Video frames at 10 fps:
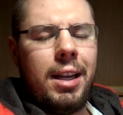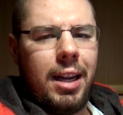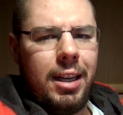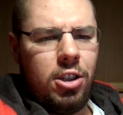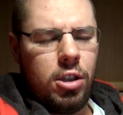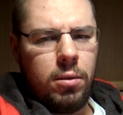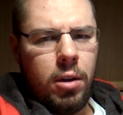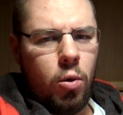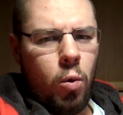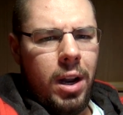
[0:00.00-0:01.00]

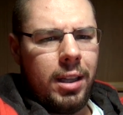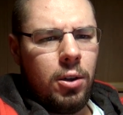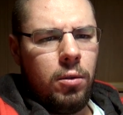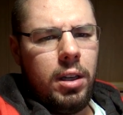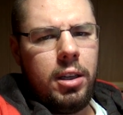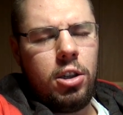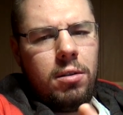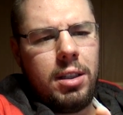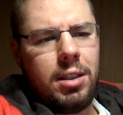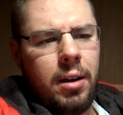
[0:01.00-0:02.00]
количество экулята
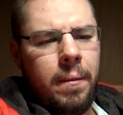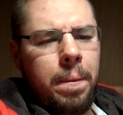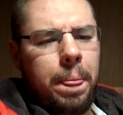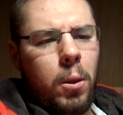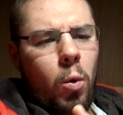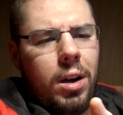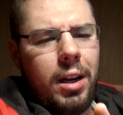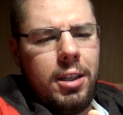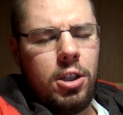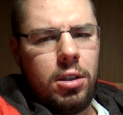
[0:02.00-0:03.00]
увеличивается, то,
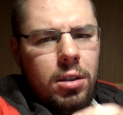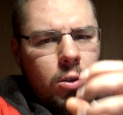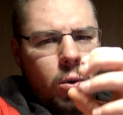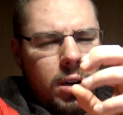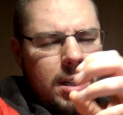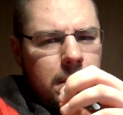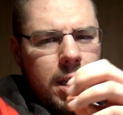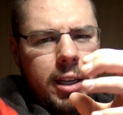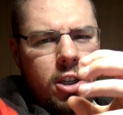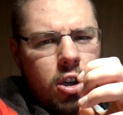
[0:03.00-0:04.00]
количество, то
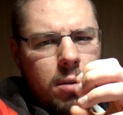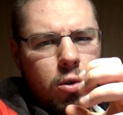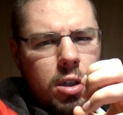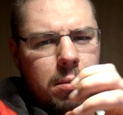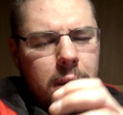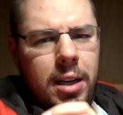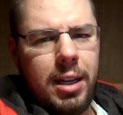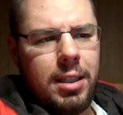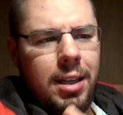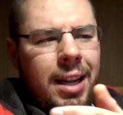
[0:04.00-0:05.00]
размер яичка может
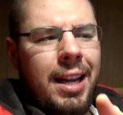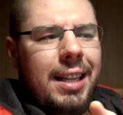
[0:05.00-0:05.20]
меняться.